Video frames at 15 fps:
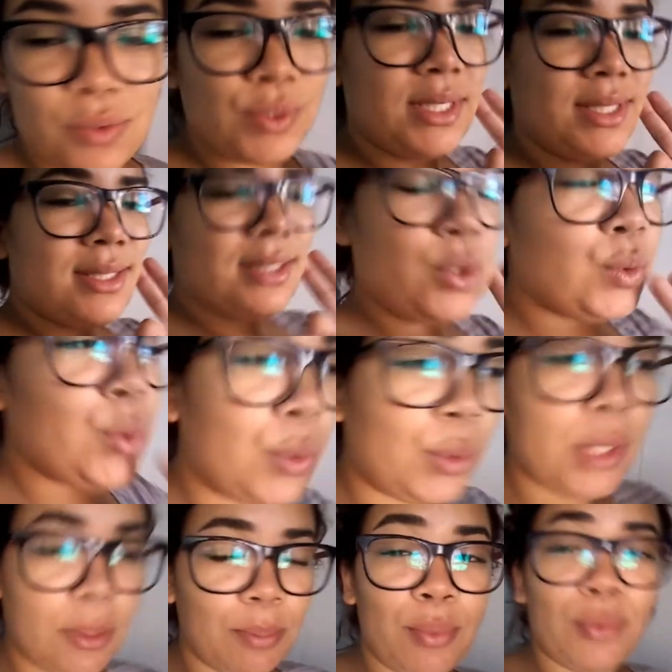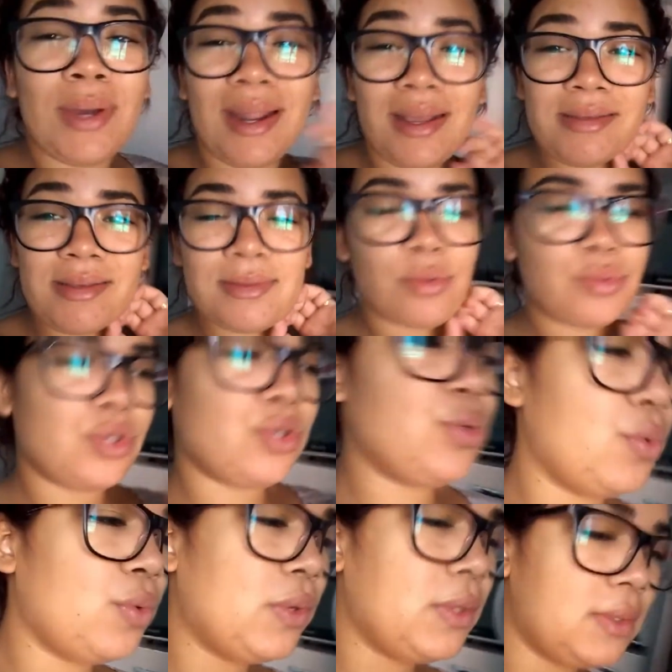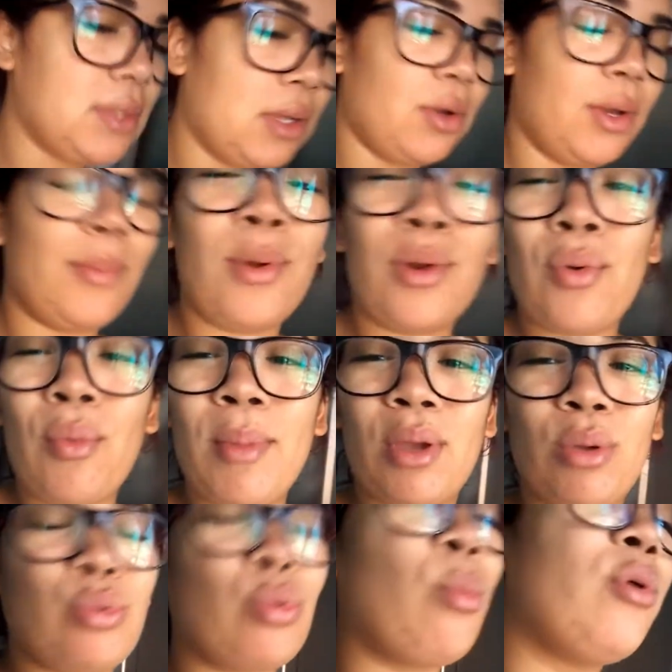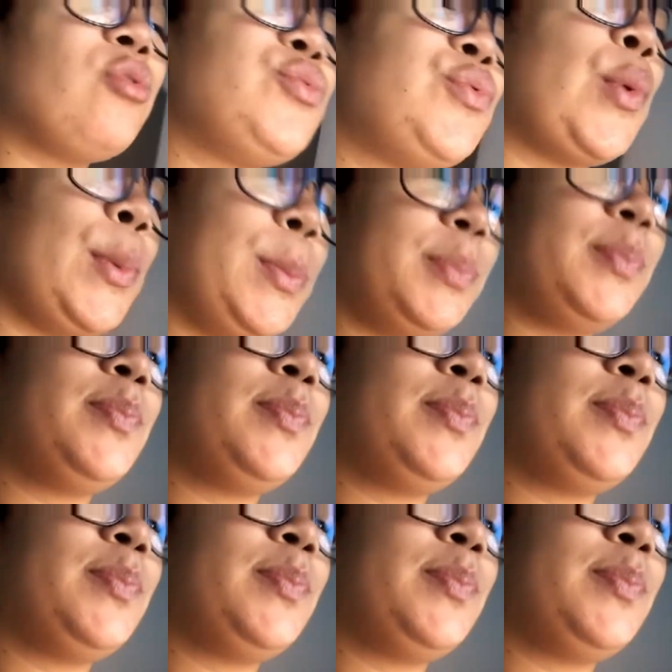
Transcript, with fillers: cozinha está tudo limpo, graças a Jesus. Agora para comer que eu tô muito fome.